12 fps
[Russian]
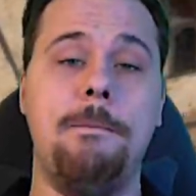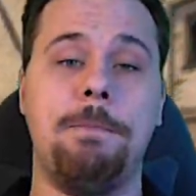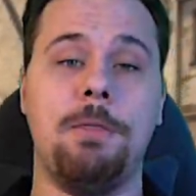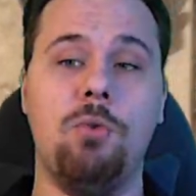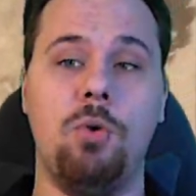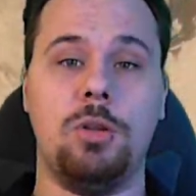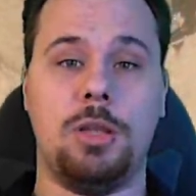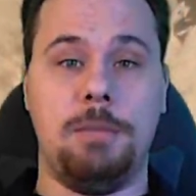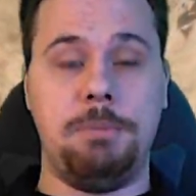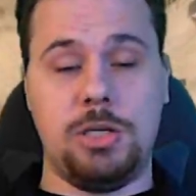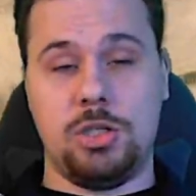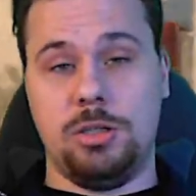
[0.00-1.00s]
Вот,
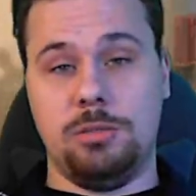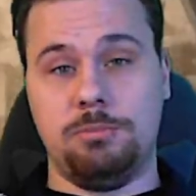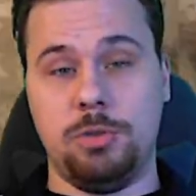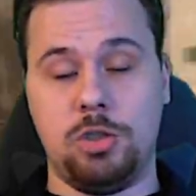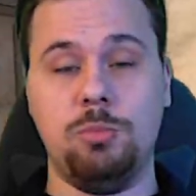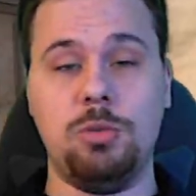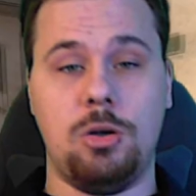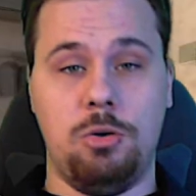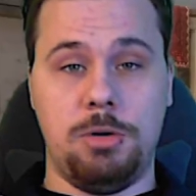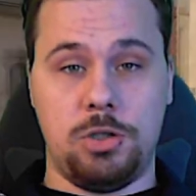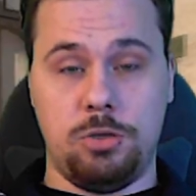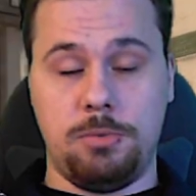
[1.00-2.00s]
опять же, почему такой
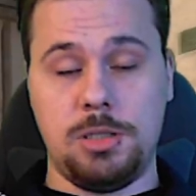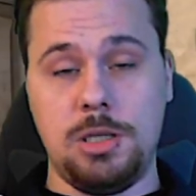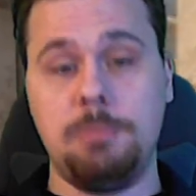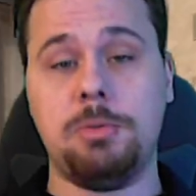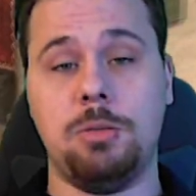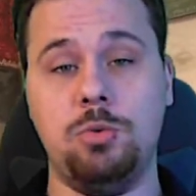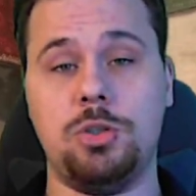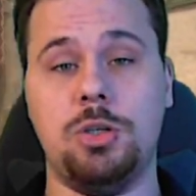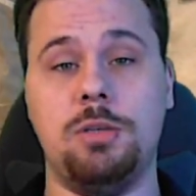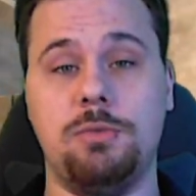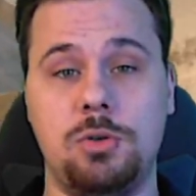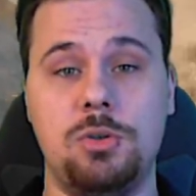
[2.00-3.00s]
большой процент? Потому что
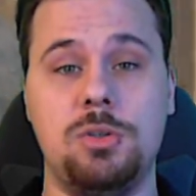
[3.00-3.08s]
это все